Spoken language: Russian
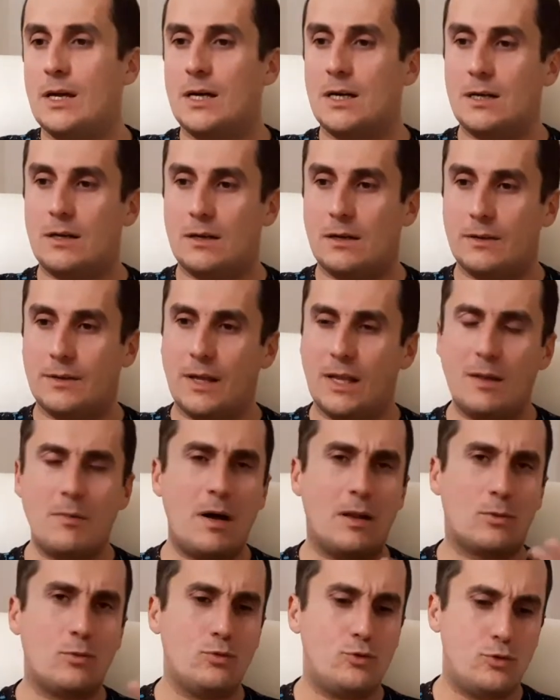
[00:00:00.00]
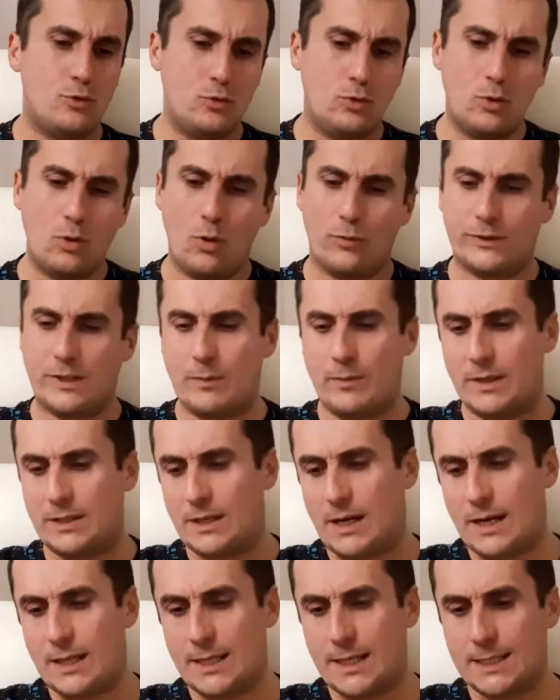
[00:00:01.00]
А, наломал кучу дров, там от,
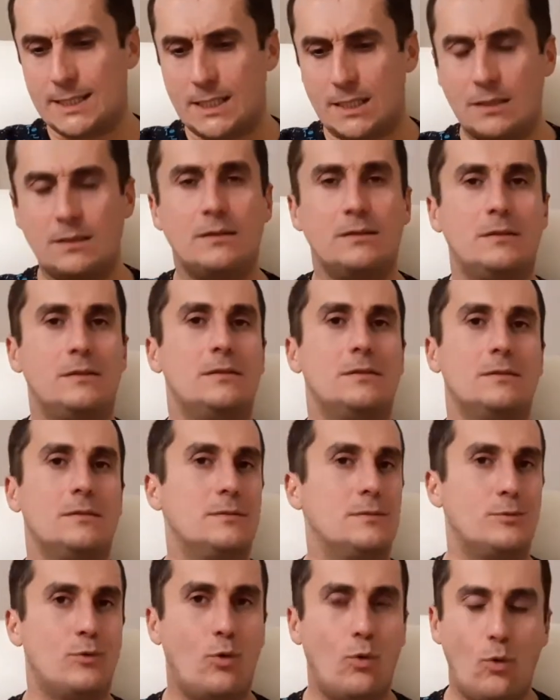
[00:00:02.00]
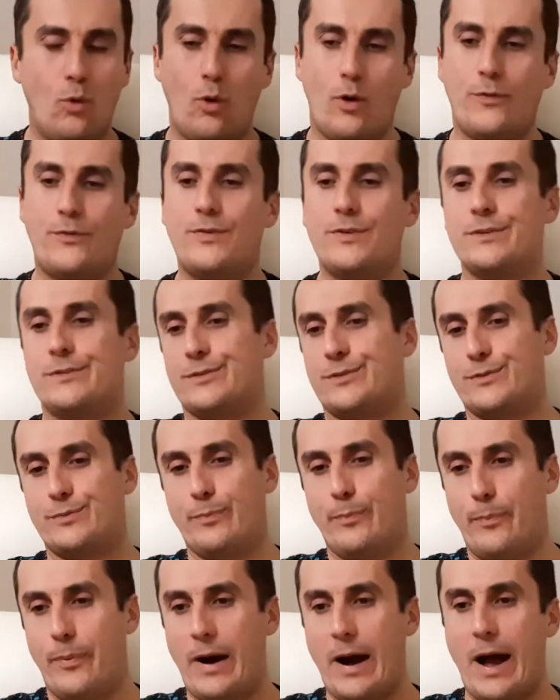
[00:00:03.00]
от, открыл э, офис,
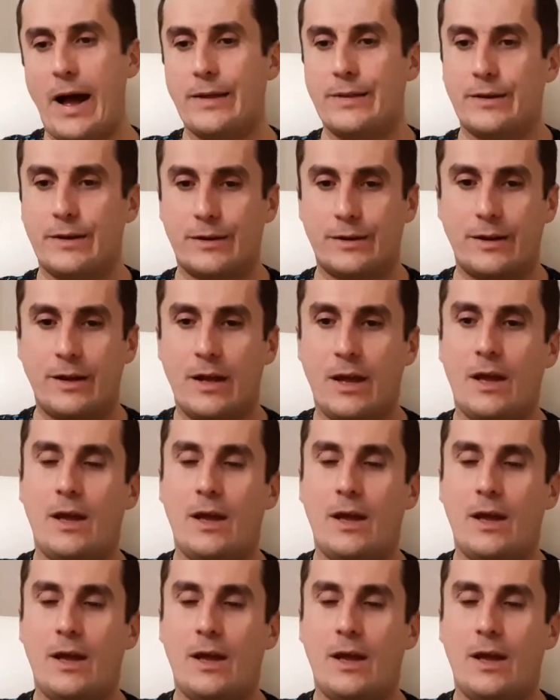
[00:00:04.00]
баннер,